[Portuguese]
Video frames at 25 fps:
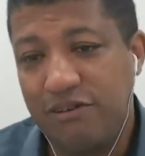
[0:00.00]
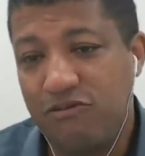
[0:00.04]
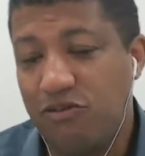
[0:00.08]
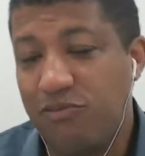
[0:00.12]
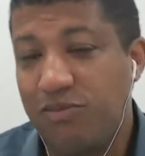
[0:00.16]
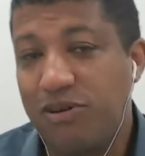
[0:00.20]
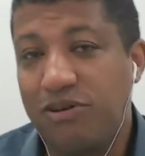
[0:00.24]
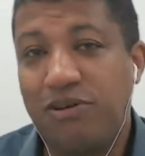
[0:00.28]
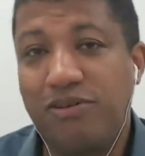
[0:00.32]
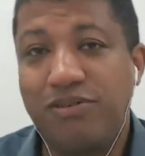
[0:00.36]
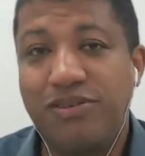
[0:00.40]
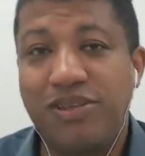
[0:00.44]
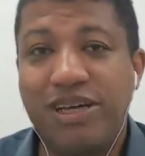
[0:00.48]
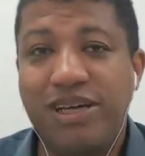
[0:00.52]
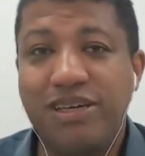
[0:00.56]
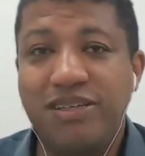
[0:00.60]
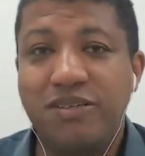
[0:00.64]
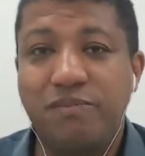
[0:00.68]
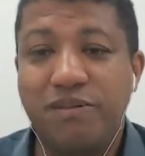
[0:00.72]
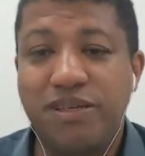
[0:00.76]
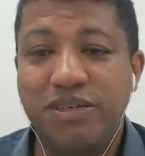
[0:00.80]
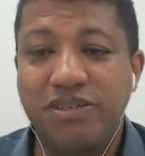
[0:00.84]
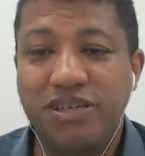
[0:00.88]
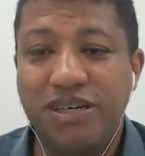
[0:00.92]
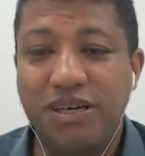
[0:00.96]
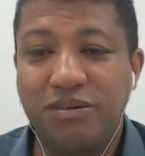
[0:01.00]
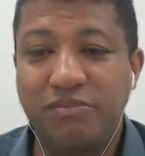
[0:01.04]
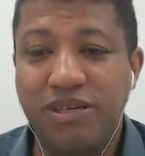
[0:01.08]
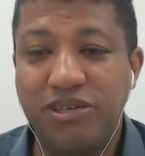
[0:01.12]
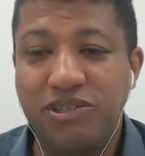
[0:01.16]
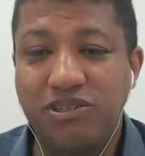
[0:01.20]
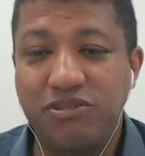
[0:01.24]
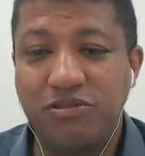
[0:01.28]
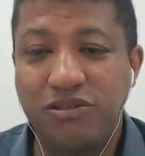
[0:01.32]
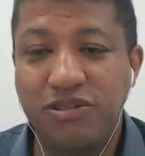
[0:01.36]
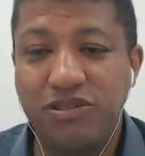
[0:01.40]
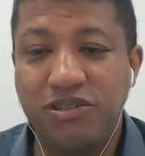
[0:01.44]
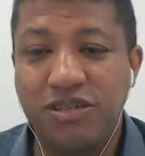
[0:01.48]
como acontece
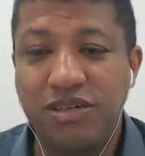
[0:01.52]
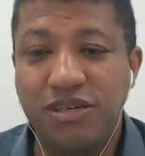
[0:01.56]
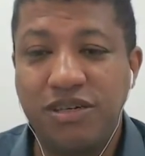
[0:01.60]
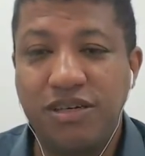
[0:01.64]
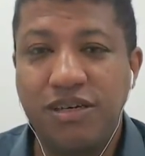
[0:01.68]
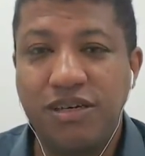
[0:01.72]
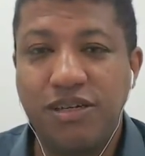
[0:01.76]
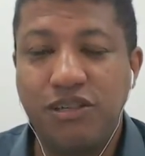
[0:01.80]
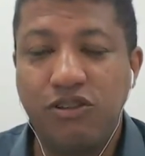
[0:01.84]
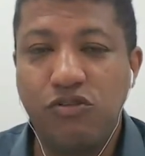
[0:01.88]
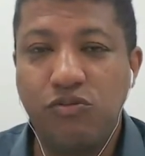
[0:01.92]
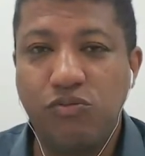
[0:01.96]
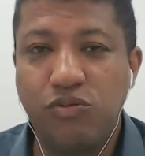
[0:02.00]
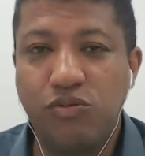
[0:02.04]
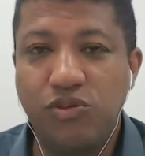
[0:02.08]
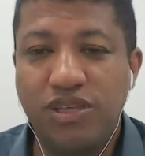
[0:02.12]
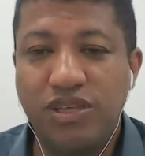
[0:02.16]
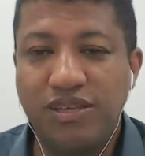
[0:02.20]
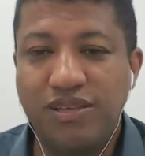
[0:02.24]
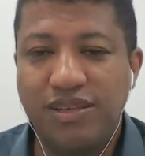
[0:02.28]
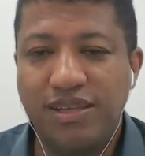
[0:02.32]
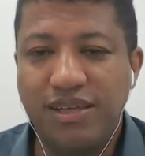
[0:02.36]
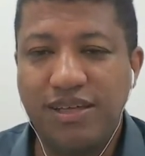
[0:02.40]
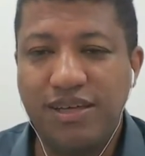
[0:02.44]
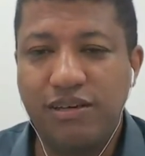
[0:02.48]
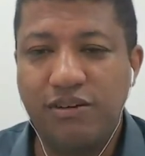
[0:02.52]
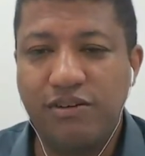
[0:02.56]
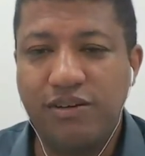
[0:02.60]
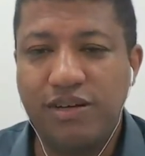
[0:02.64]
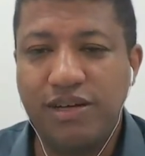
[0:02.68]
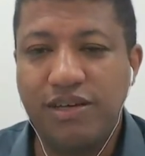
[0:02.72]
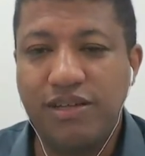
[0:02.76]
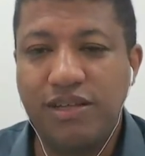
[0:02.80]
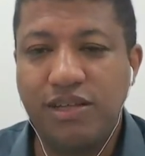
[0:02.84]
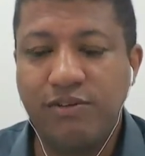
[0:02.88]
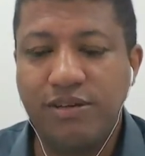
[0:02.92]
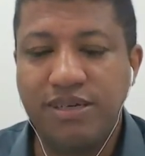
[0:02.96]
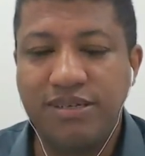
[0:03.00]
praticamente hoje no mundo inteiro. Né?
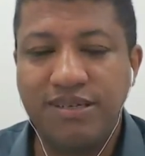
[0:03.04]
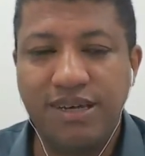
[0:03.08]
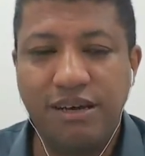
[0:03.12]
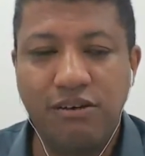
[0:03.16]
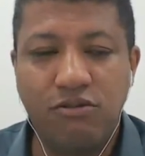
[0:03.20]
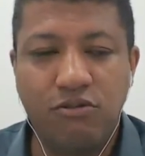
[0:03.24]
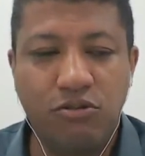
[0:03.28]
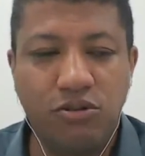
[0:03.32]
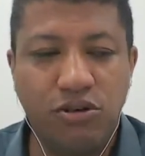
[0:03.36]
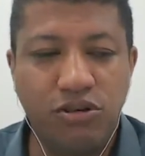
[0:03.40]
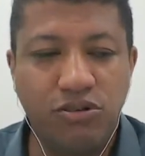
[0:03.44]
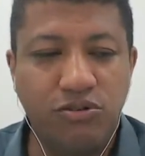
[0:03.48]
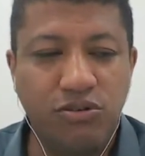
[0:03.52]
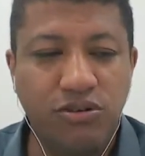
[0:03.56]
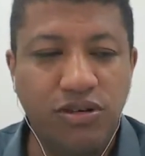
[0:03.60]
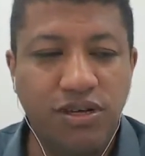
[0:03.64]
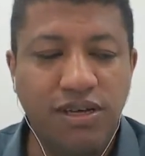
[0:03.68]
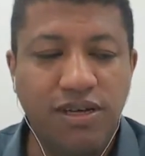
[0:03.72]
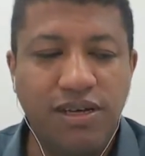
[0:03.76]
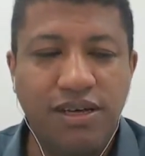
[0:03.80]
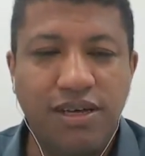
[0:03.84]
Então, esse acordo